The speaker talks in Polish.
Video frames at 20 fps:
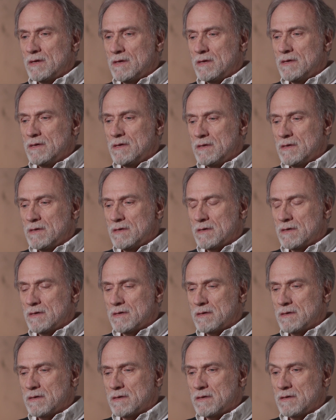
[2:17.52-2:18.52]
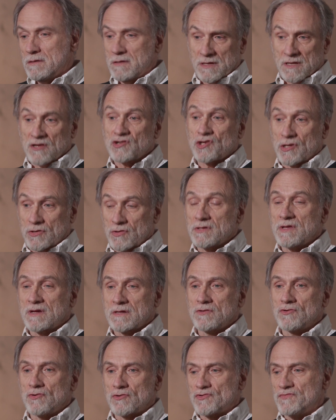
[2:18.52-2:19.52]
I, y, I te nasze
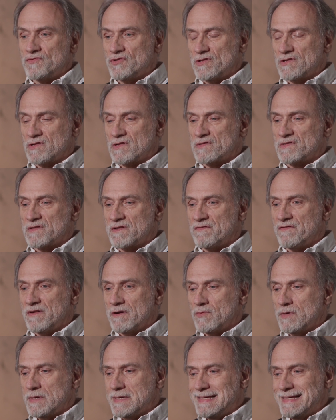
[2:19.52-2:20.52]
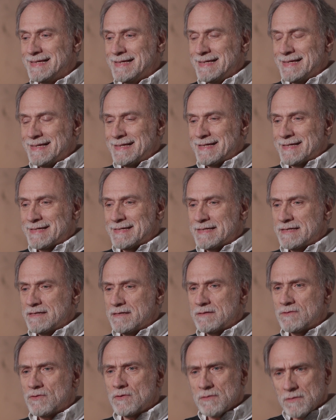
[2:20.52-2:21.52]
kontakty oczywiście się zrywały. Y,
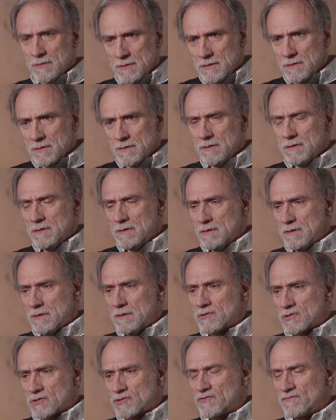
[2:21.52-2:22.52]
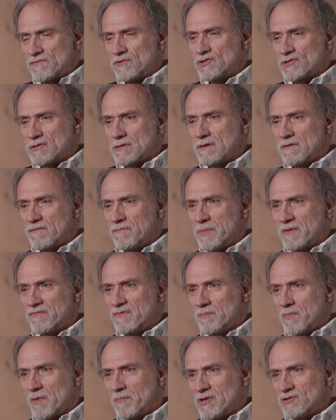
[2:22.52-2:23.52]
no i, i, i rzeczywiście w
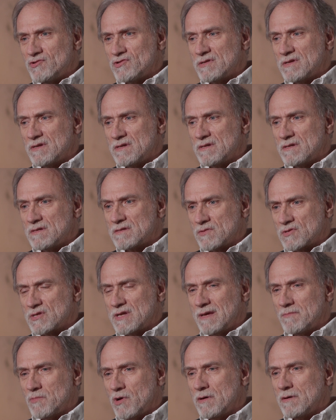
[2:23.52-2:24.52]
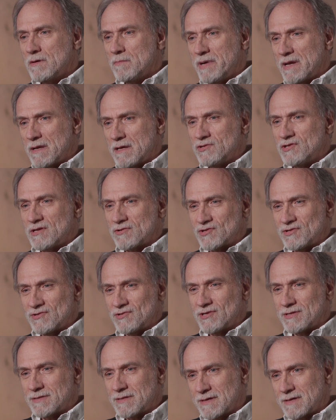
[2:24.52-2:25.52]
pewnym momencie słyszałem, o, baleciarz
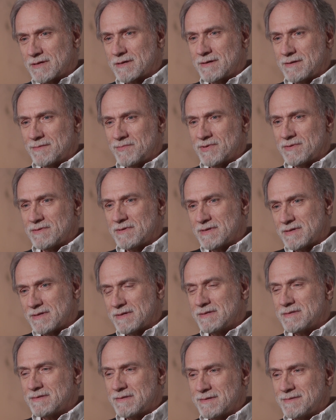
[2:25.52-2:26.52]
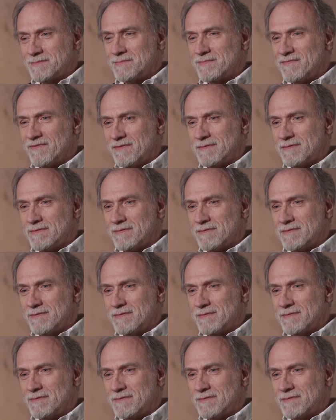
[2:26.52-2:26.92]
idzie, tak, albo a, tam.